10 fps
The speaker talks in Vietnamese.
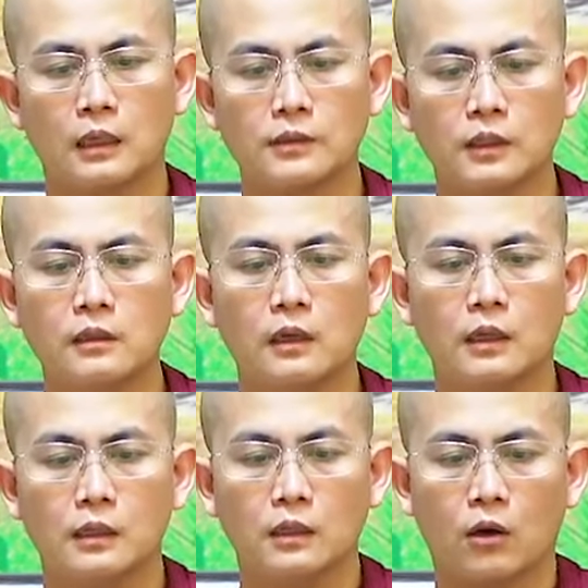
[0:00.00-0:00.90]
những
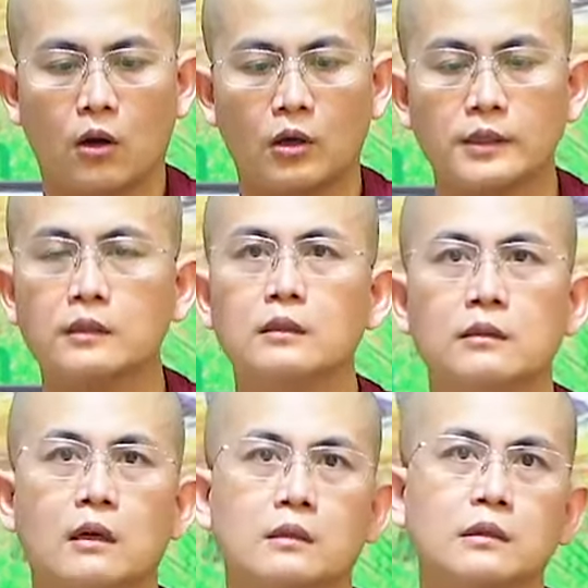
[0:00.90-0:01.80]
người có cái tư
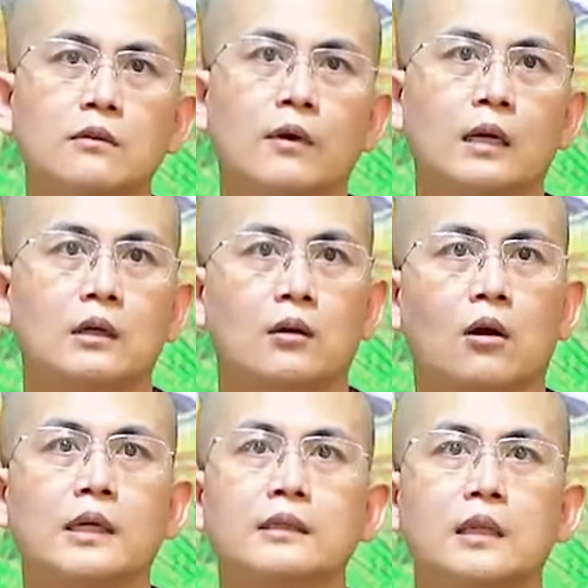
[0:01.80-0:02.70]
tưởng như vậy
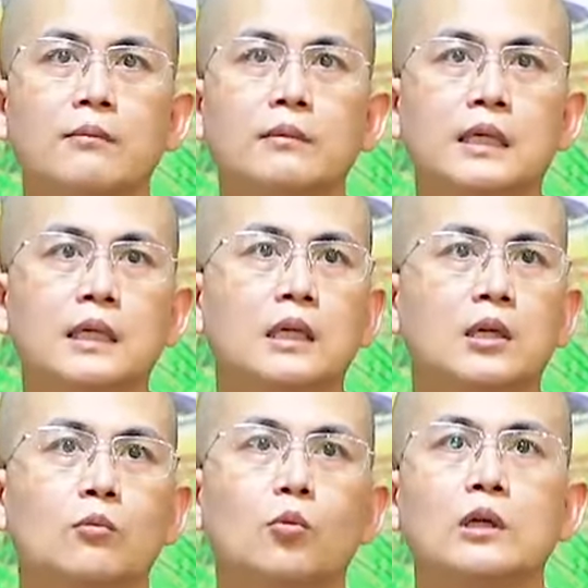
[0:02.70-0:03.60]
có cái tâm lý
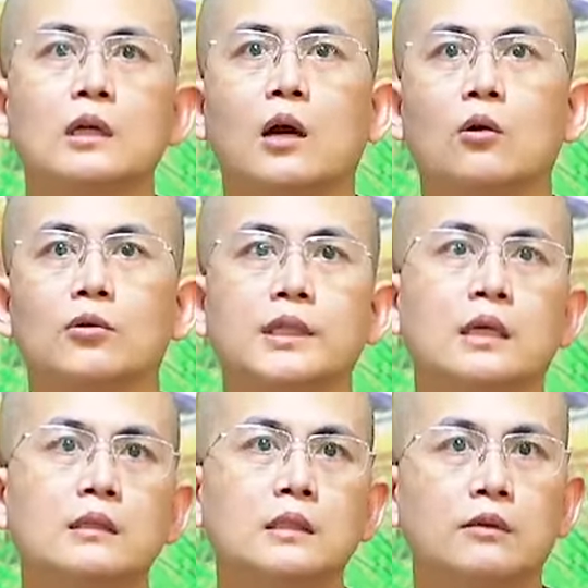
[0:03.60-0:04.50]
muốn cầu
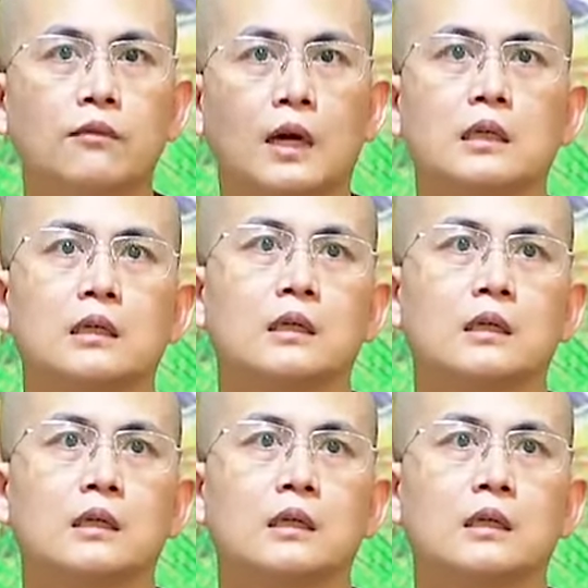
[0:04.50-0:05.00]
tiến như vậy